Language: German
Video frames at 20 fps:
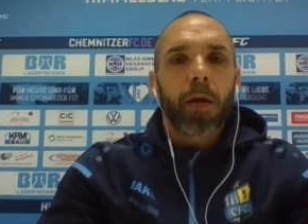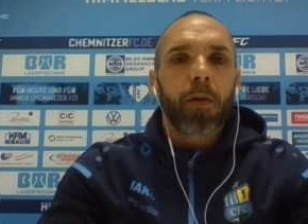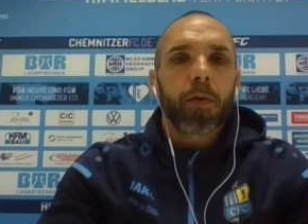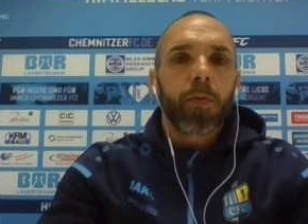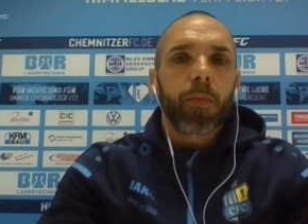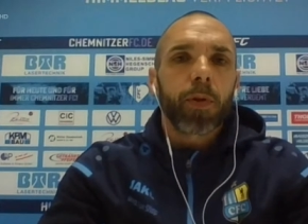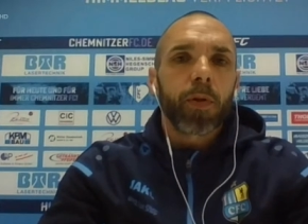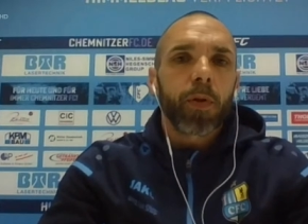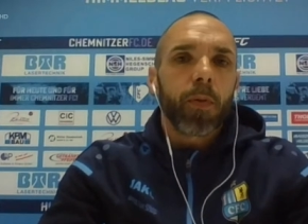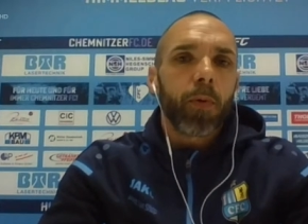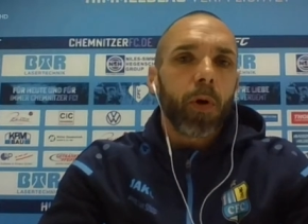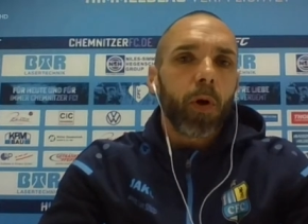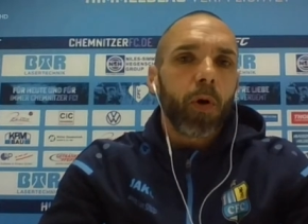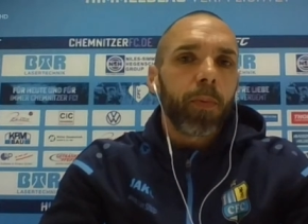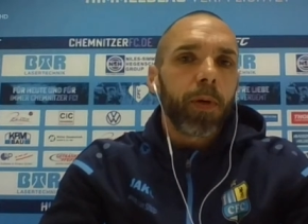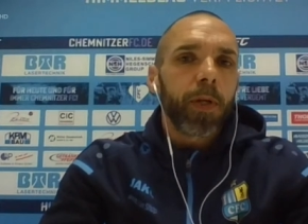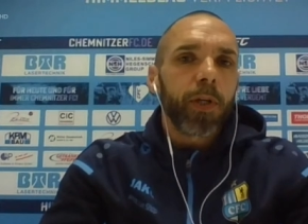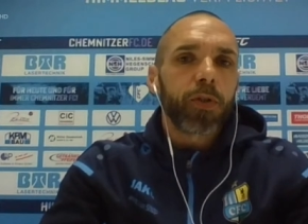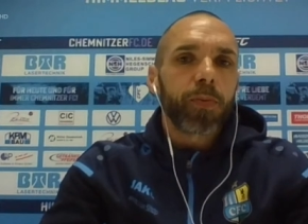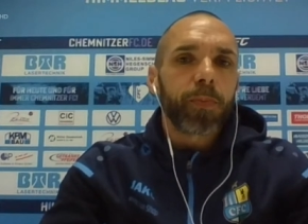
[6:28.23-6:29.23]
Ja, das wissen aber
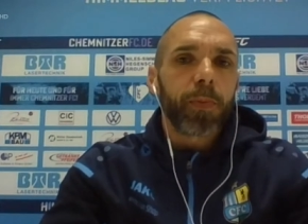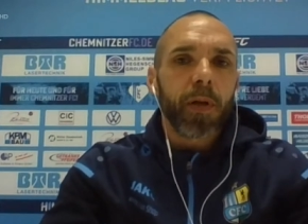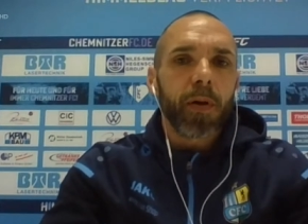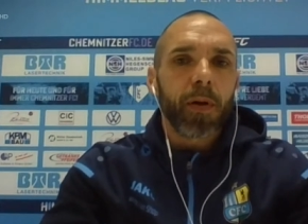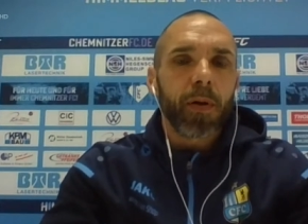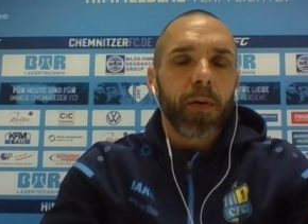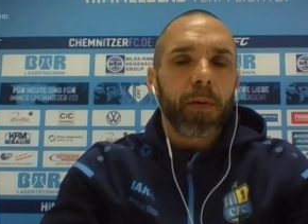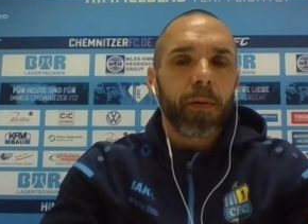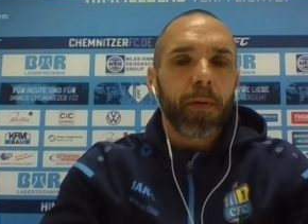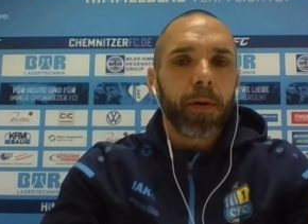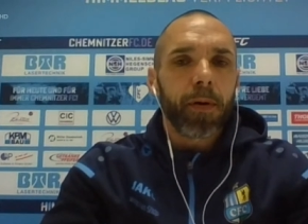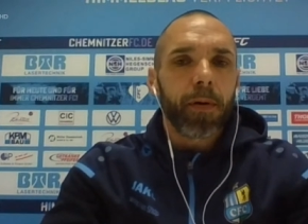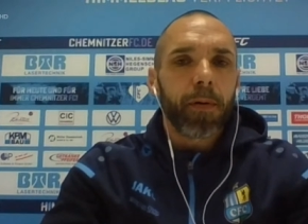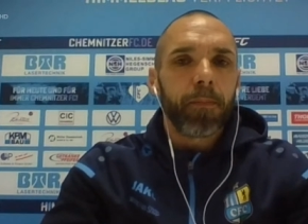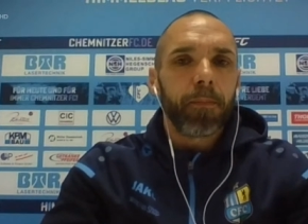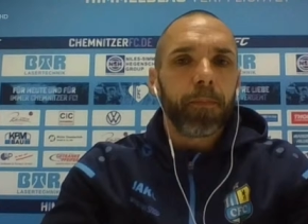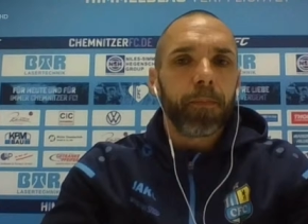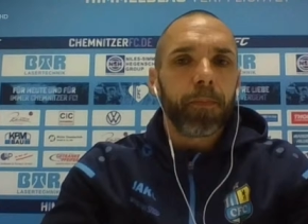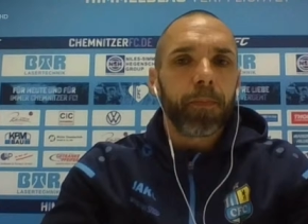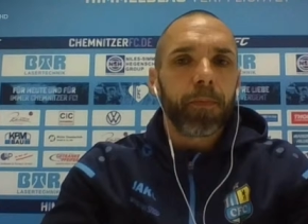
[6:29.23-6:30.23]
auch meine Spieler
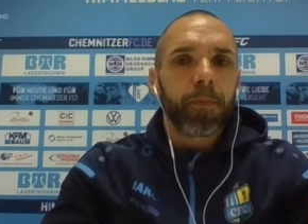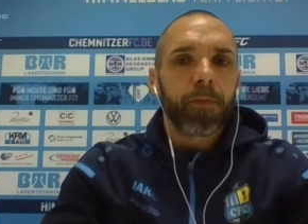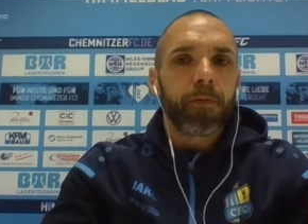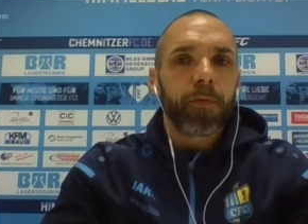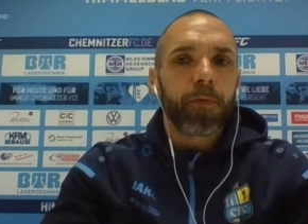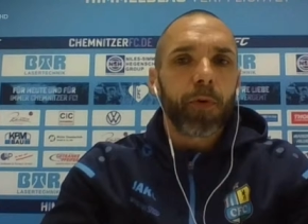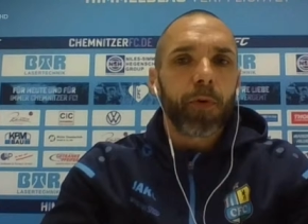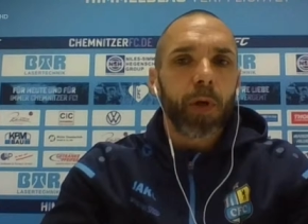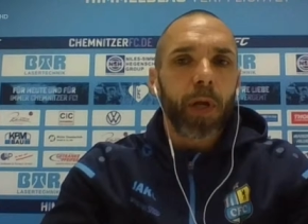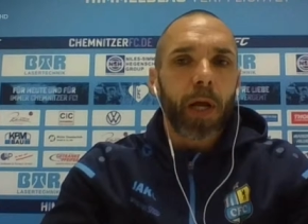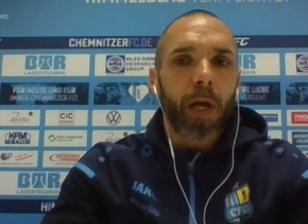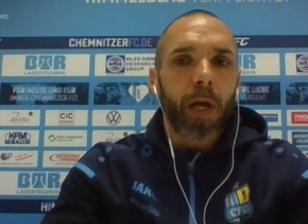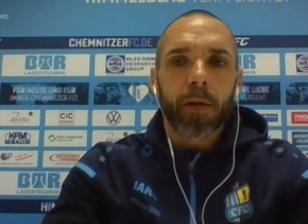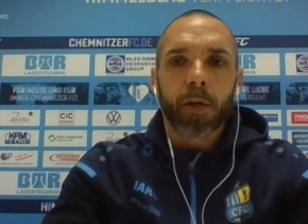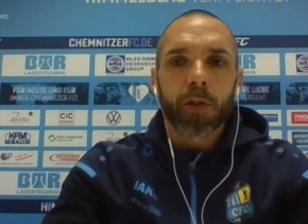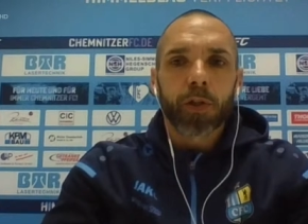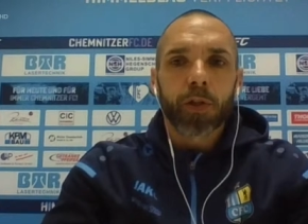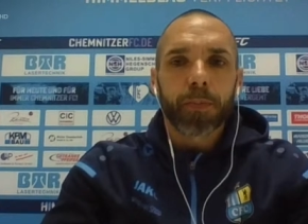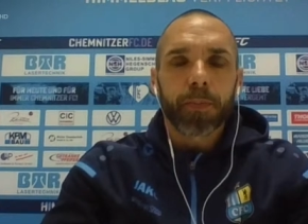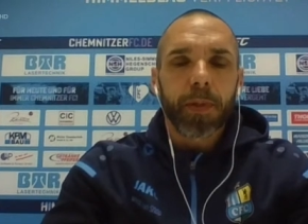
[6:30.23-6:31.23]
ähm, von
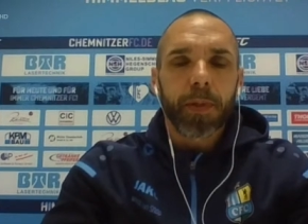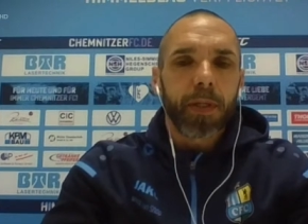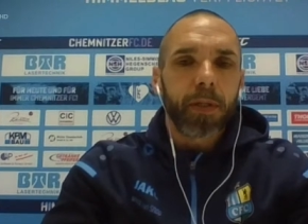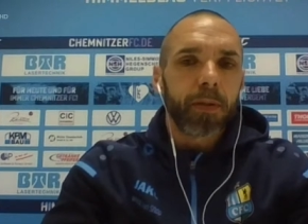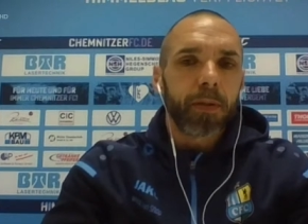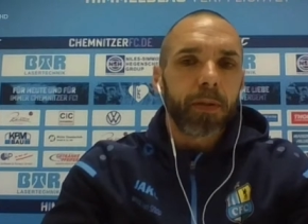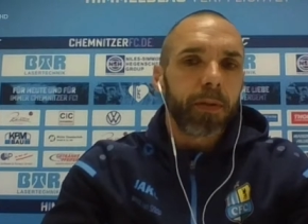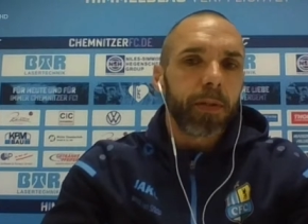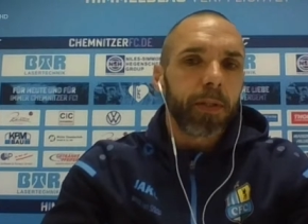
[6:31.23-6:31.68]
anderen Spielen.